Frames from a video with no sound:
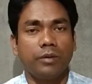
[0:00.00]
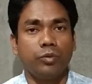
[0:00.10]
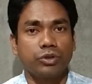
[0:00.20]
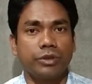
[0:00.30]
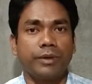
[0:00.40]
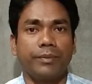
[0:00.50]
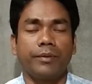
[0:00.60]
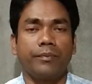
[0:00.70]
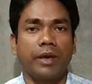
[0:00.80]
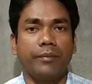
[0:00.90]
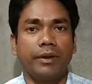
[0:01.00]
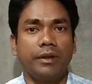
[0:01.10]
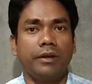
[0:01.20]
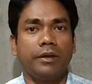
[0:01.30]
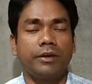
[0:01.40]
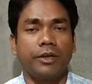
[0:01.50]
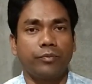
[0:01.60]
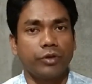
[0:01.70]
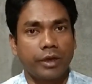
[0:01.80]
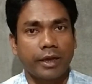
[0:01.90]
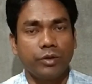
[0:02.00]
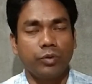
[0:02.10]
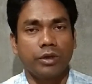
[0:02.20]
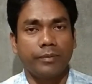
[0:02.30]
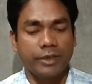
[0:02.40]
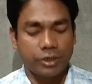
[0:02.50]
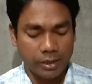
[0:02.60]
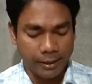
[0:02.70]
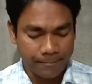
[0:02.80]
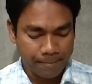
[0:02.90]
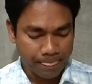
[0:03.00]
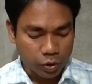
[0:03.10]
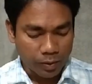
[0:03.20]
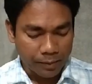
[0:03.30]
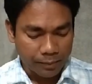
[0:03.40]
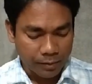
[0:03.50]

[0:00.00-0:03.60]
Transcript: বসতে পারবেন প্রাইমারি টেট পরীক্ষায় দু সালে অথবা